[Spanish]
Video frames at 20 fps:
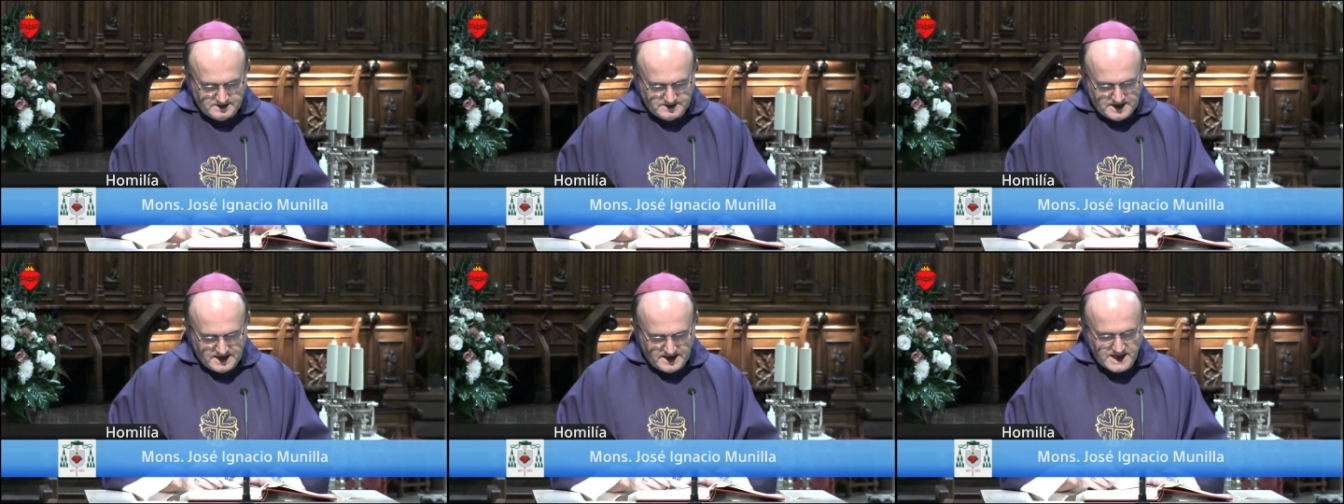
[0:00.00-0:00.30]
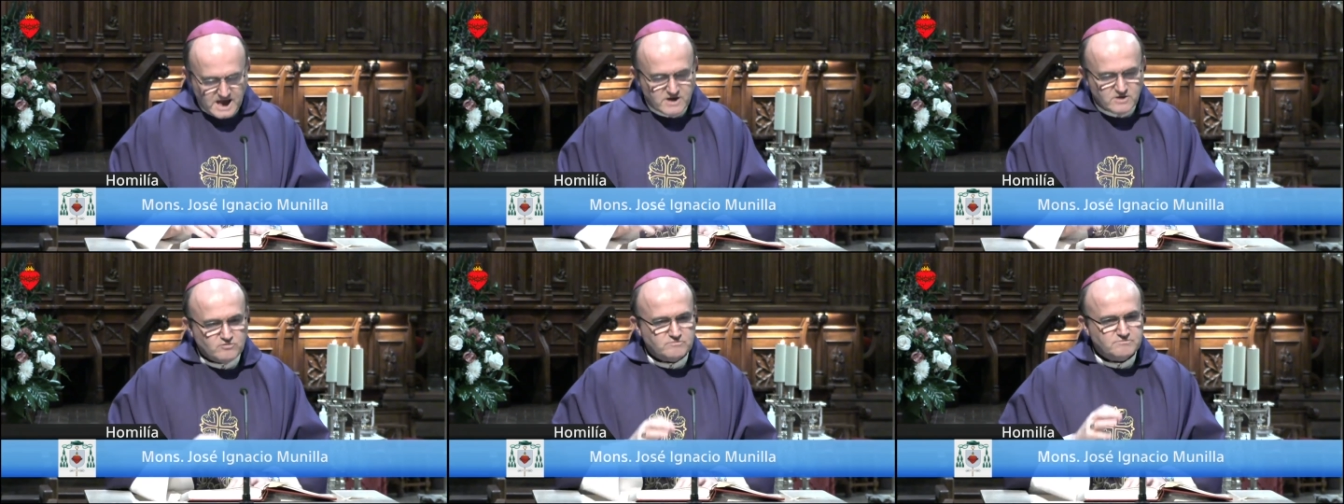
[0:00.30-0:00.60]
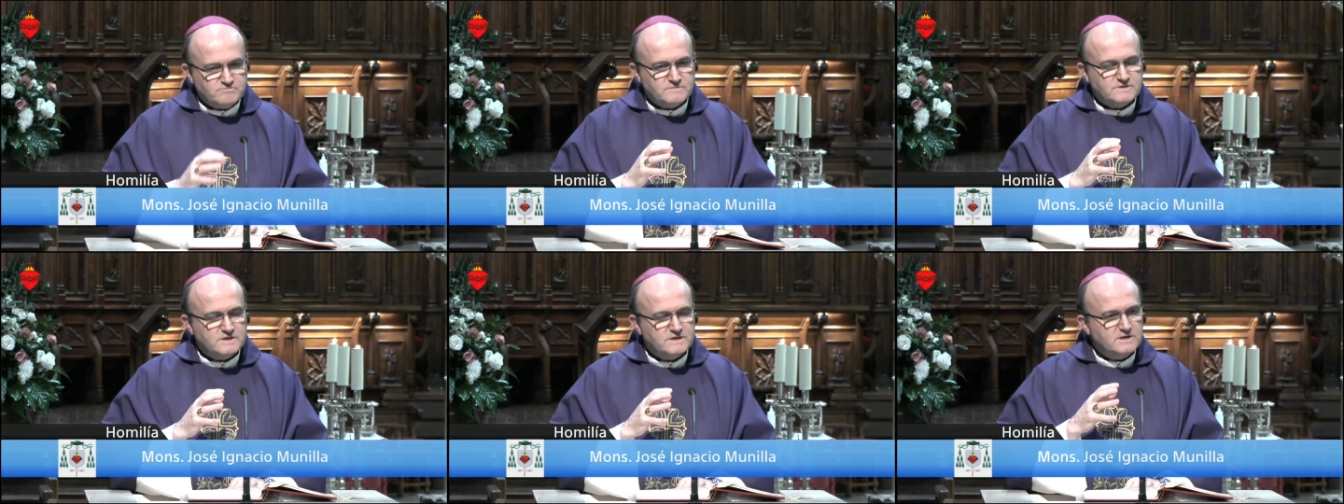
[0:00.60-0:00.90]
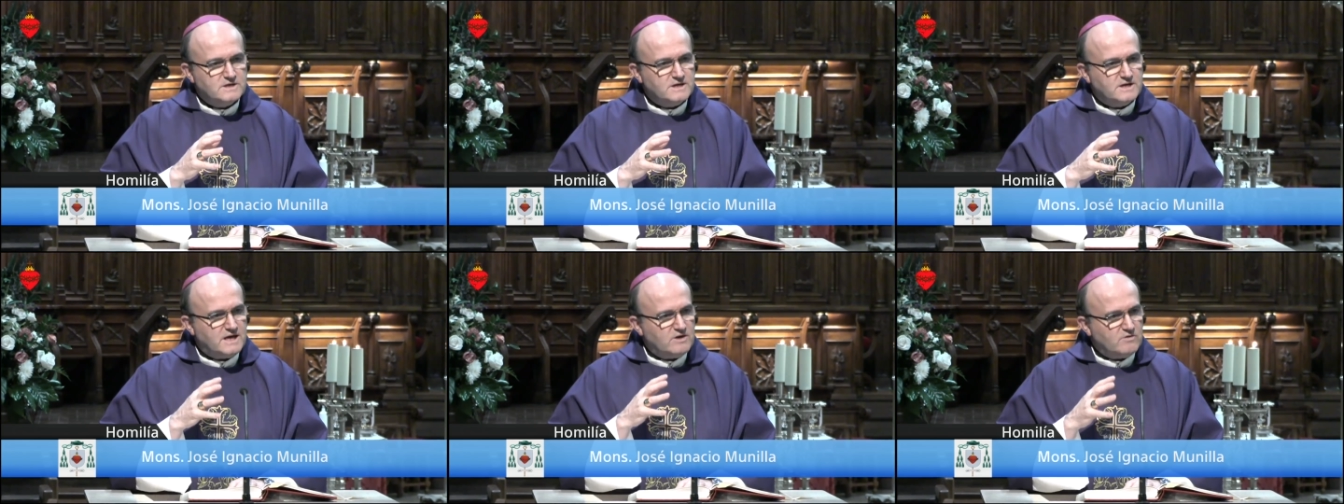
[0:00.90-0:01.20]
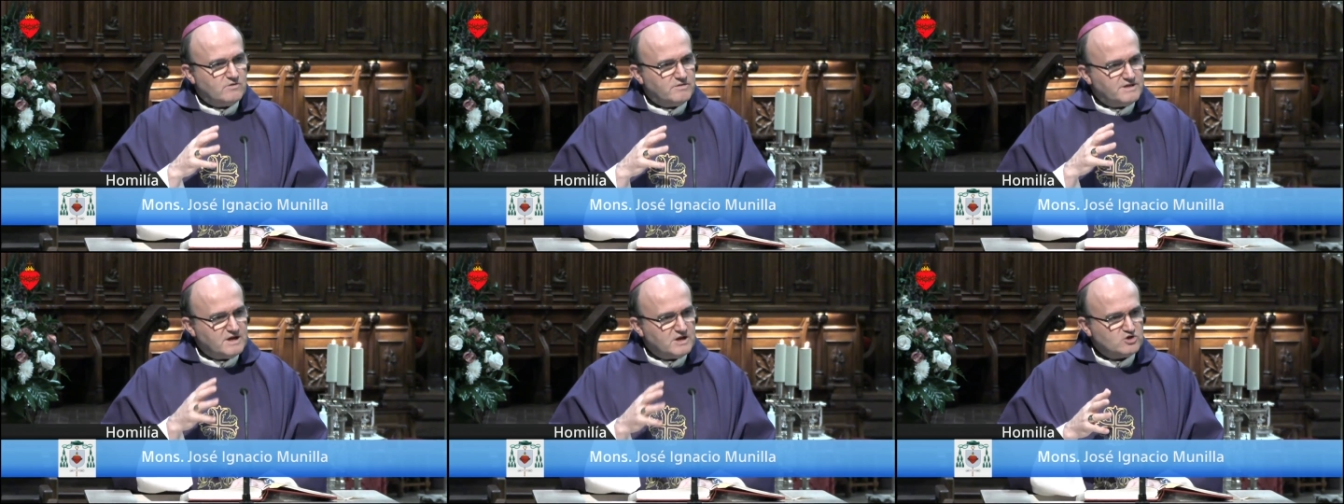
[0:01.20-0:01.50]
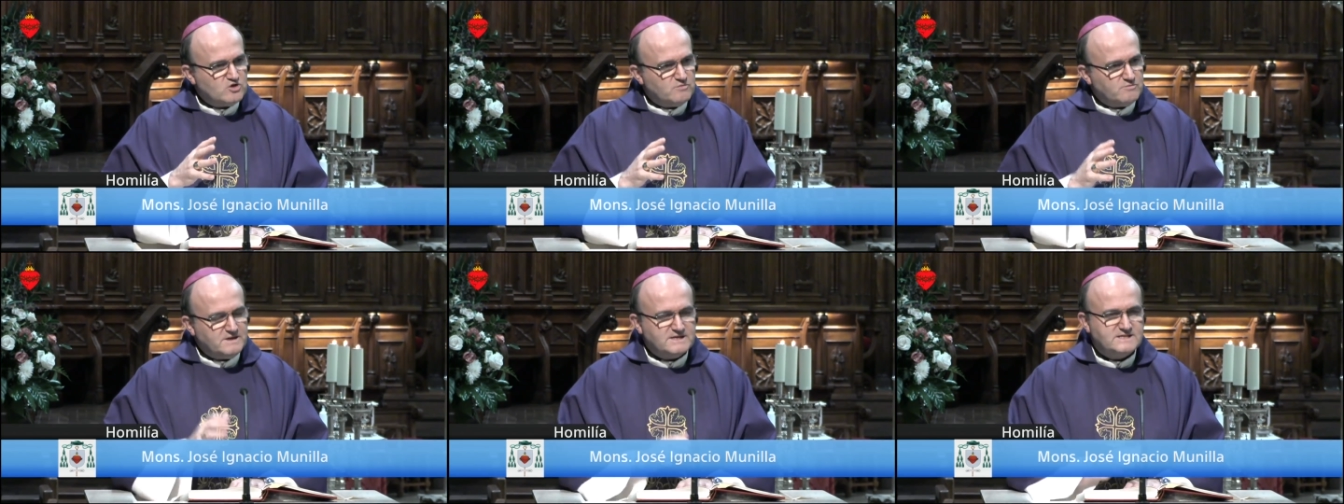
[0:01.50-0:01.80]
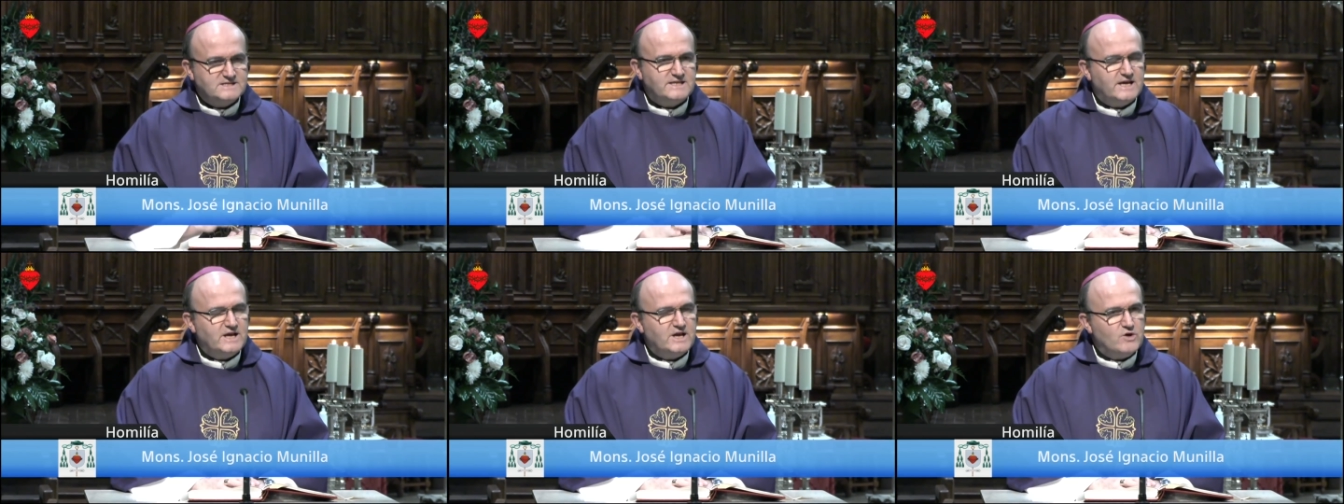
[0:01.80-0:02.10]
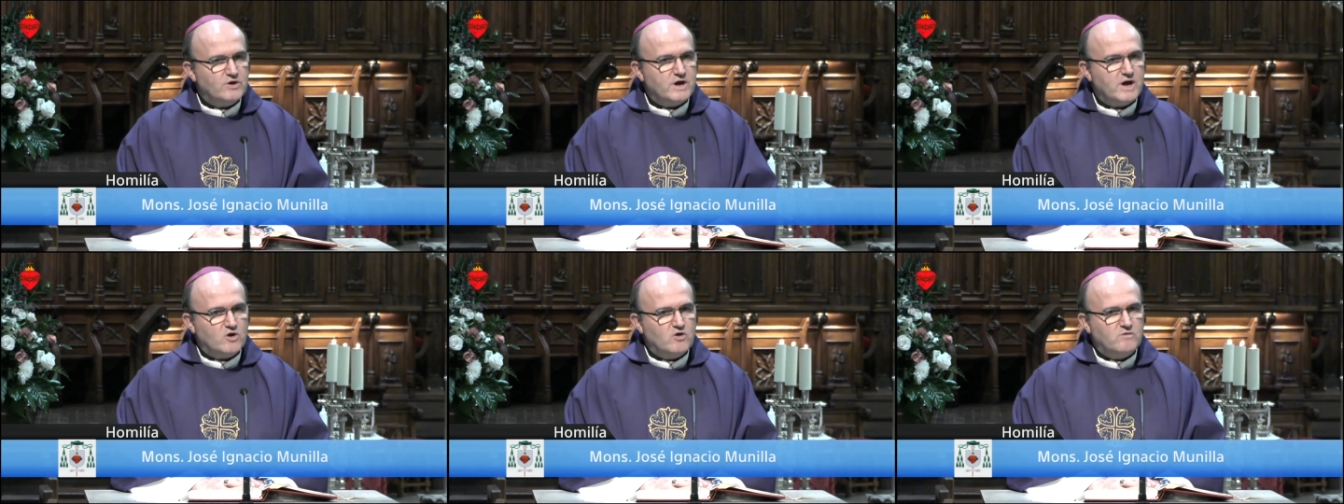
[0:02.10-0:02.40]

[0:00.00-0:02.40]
ahí hay eh, un, cierto misterio que